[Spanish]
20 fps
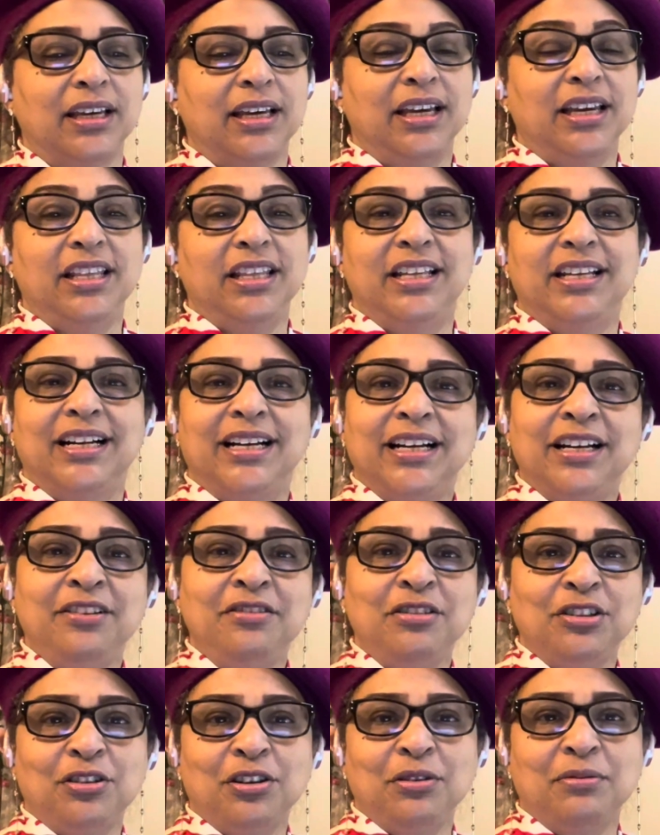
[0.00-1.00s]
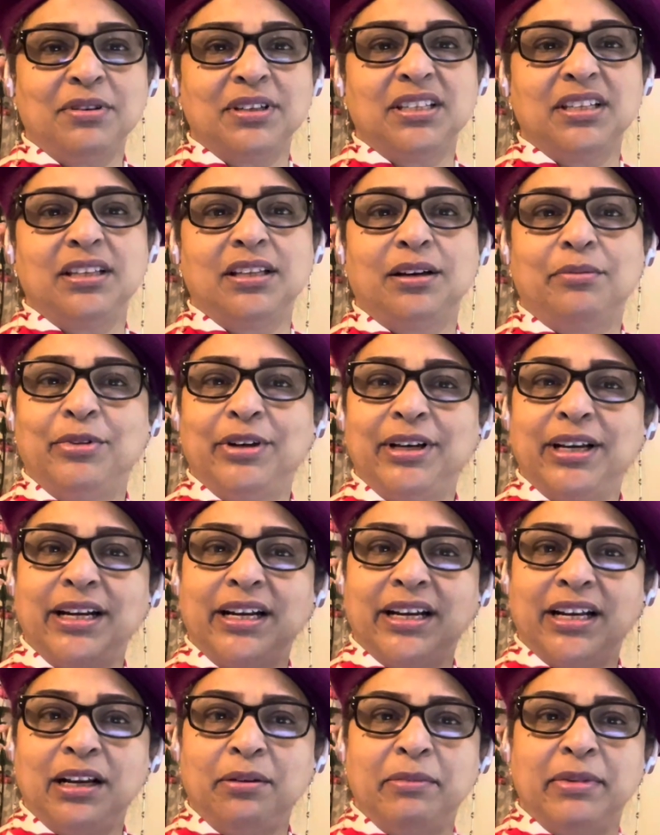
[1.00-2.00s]
Y dirán que yo estoy vestida muy
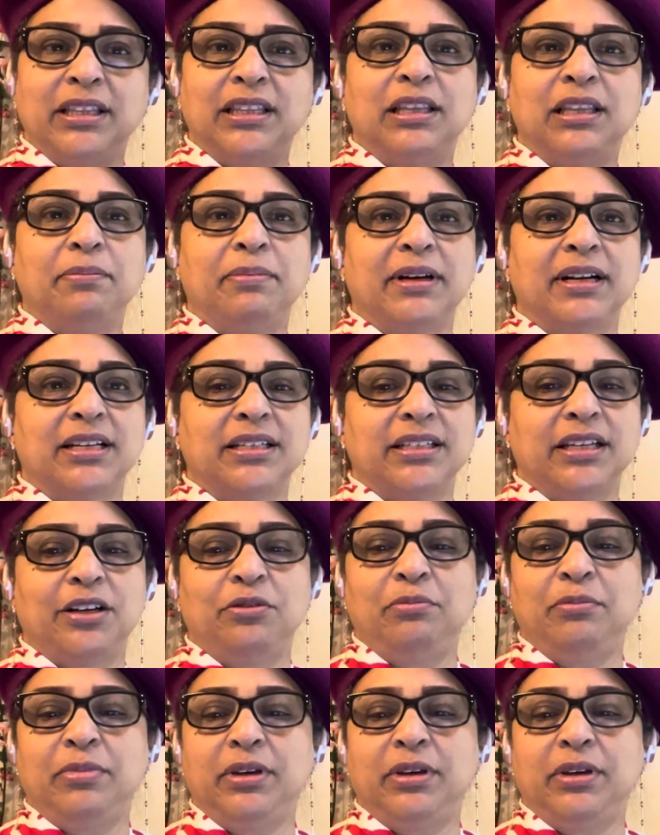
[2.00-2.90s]
alegremente para hacer un